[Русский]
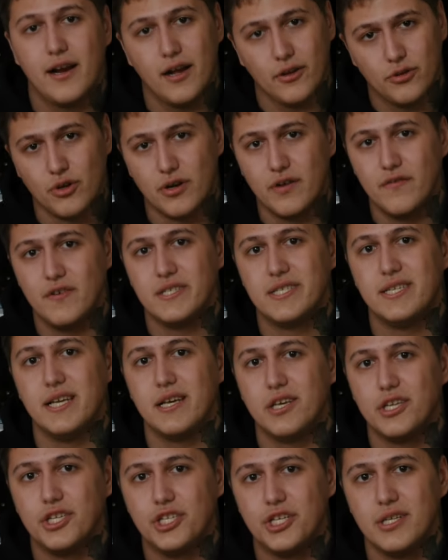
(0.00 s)
который
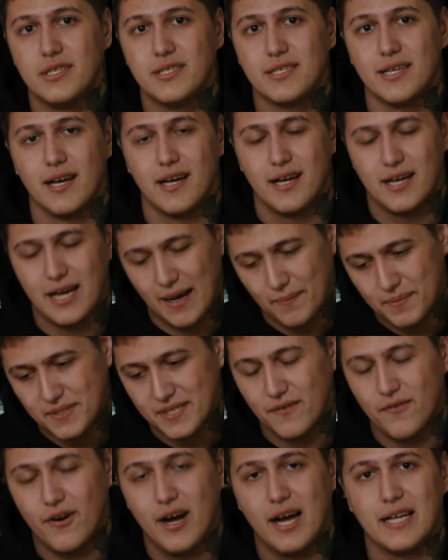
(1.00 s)
везде кичится,
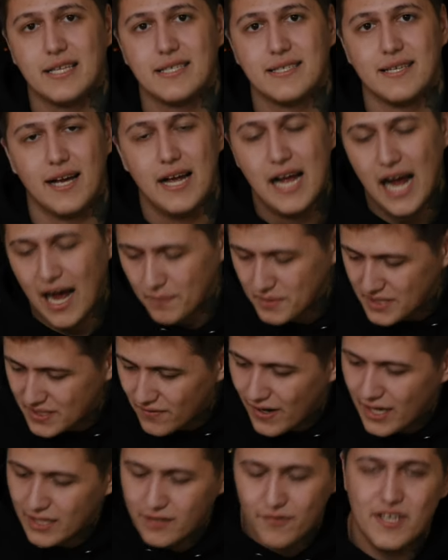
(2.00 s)
обзывается,
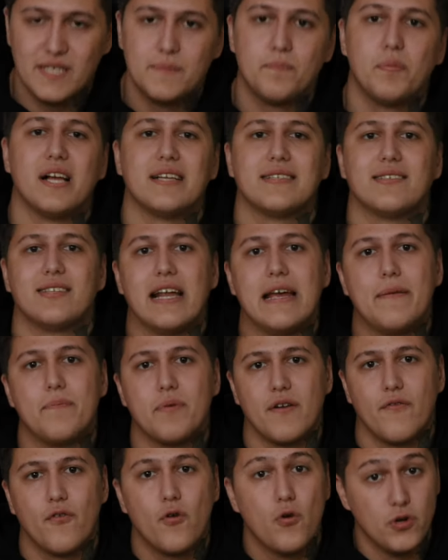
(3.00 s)
обзывает весь пласт
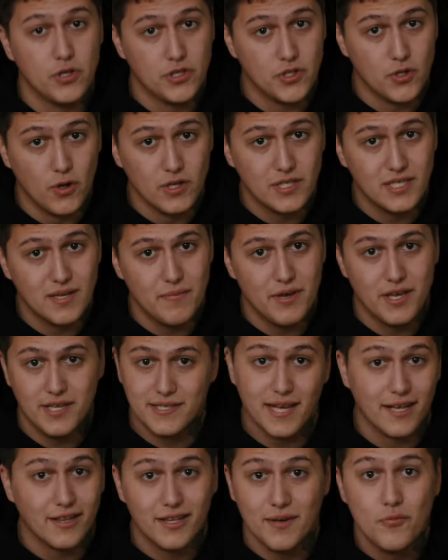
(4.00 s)
рэперов хуесосами, и
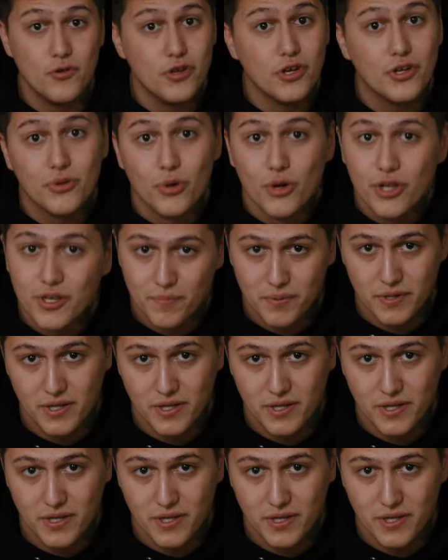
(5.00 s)
за это ему никто не